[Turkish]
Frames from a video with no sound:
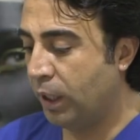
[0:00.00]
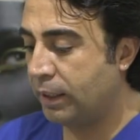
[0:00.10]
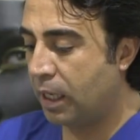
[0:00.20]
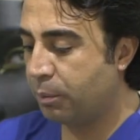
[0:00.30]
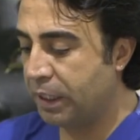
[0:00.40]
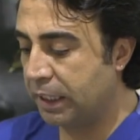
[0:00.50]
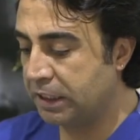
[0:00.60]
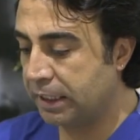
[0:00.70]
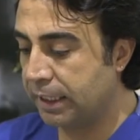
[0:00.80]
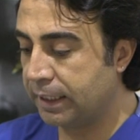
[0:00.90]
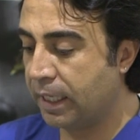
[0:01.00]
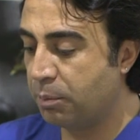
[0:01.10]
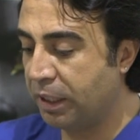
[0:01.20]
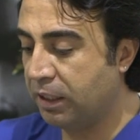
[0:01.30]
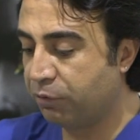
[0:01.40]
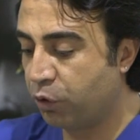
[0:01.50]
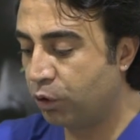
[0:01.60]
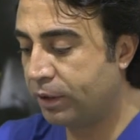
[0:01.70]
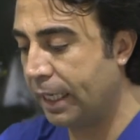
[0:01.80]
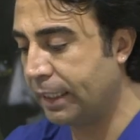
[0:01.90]
kadar bir açıklıkta bakın
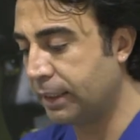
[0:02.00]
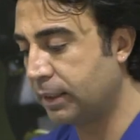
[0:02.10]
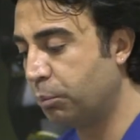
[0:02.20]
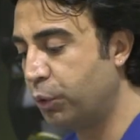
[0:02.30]
frontal kasın